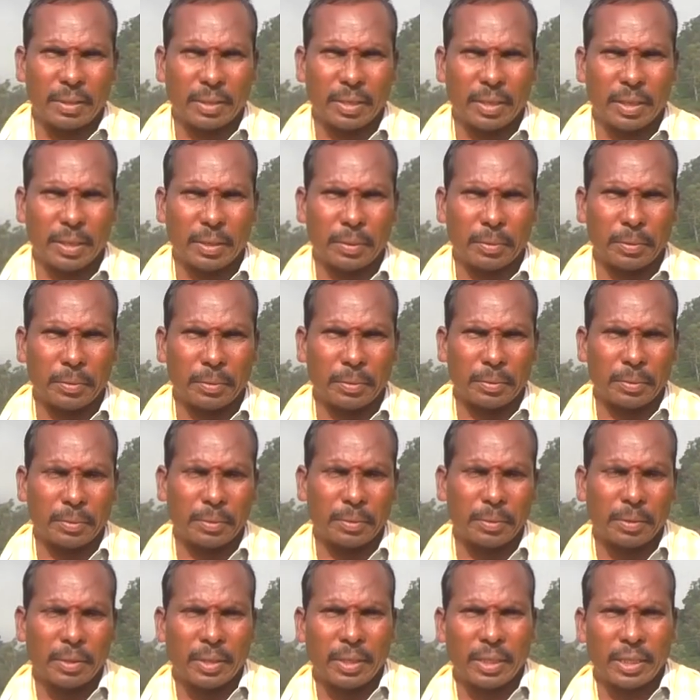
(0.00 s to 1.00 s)
నేను
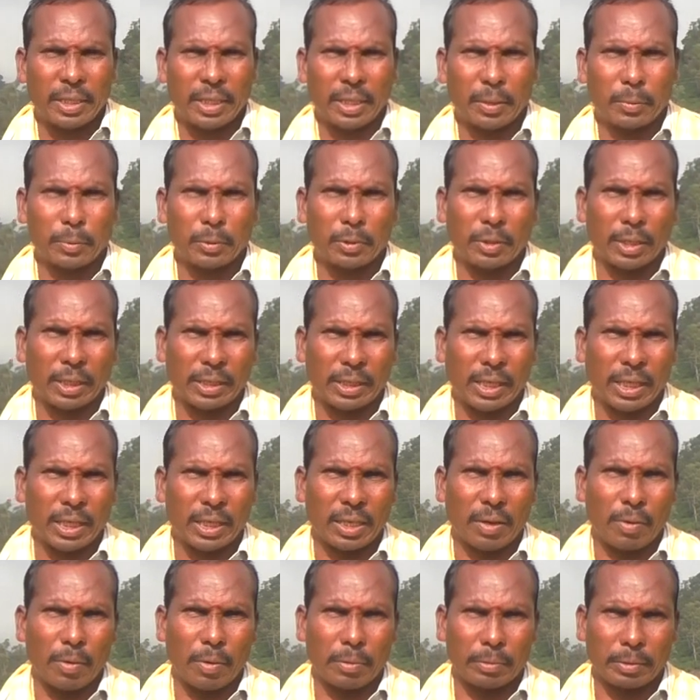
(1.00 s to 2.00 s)
ఇంతకుముందు
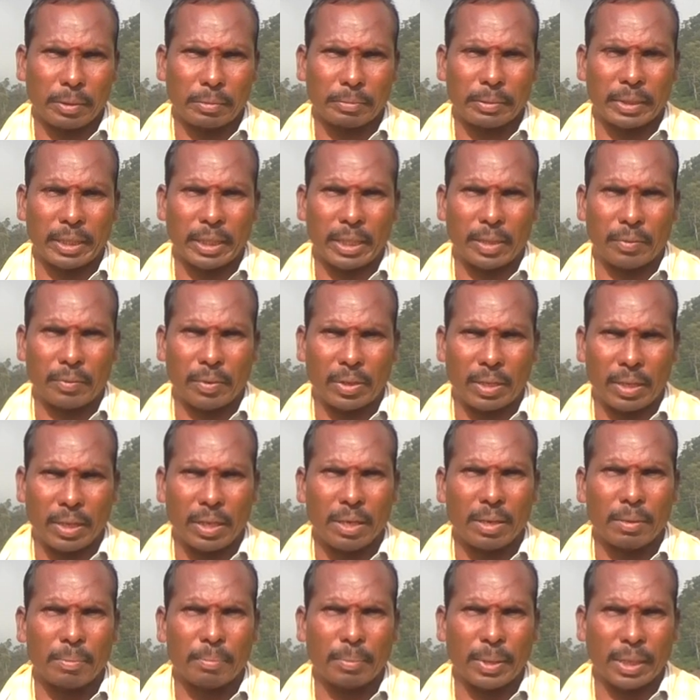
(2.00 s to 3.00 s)
రసాయనిక వ్యవసాయం చేయడం వలన
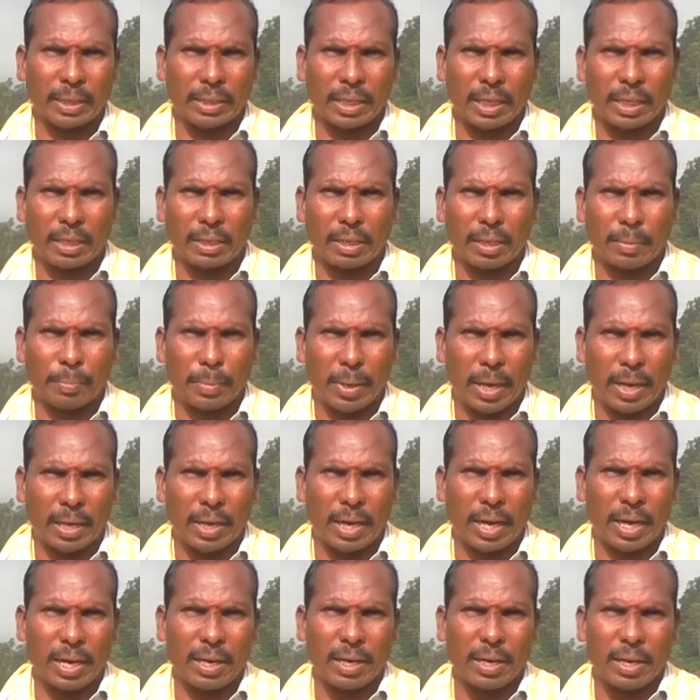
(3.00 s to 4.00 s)
పంట అంతా
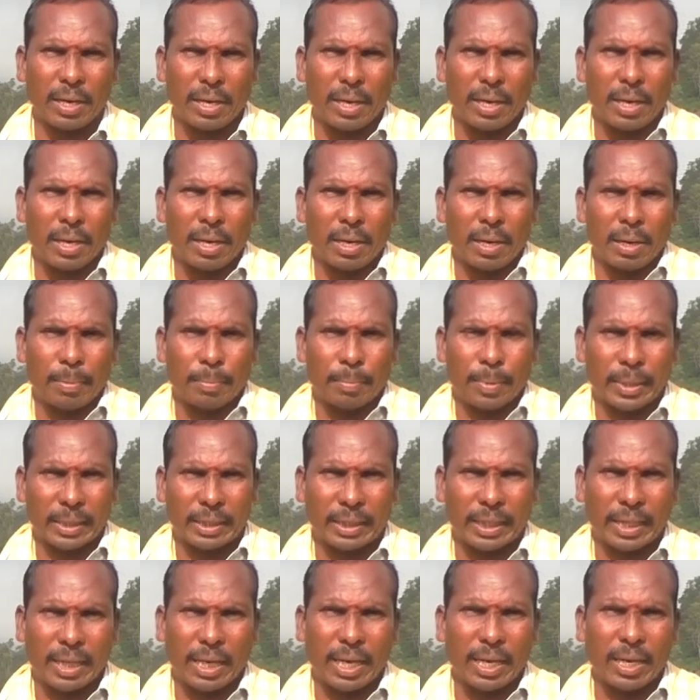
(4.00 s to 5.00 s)
బాగా
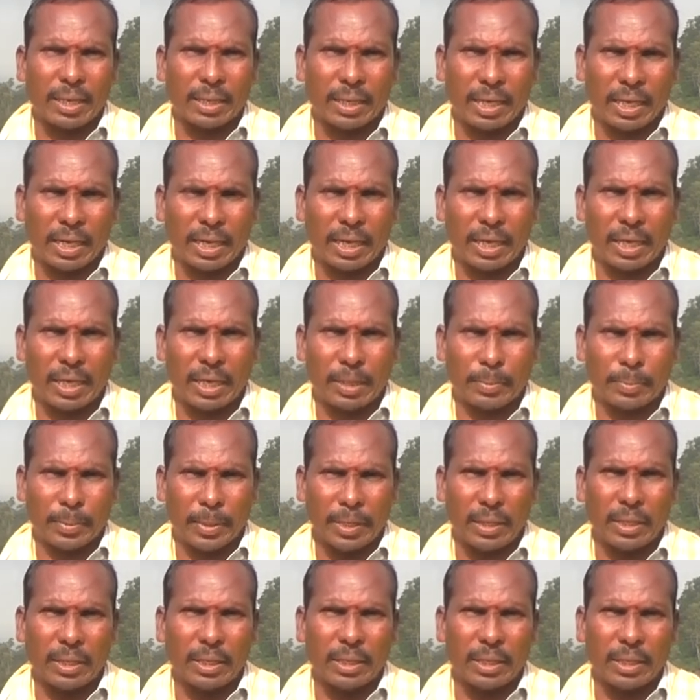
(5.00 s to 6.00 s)
పచ్చగా నల్లగా
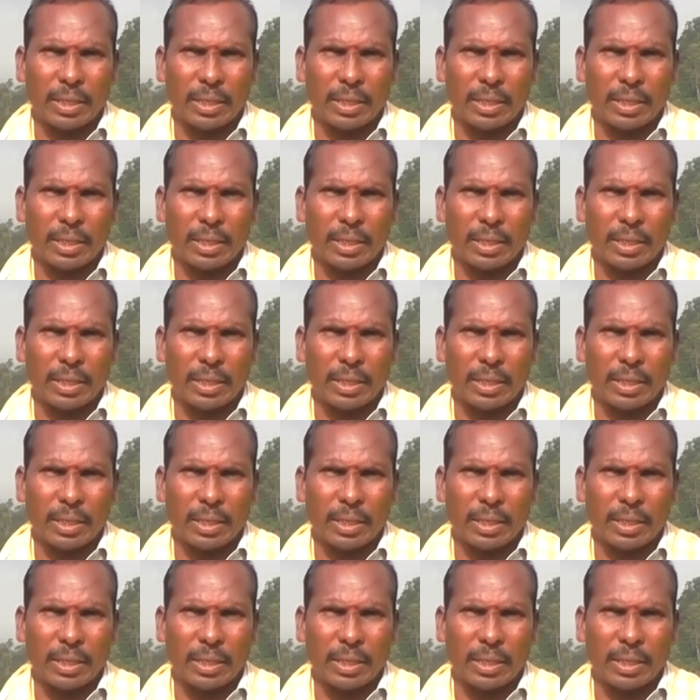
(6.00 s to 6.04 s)
ఏర్పడి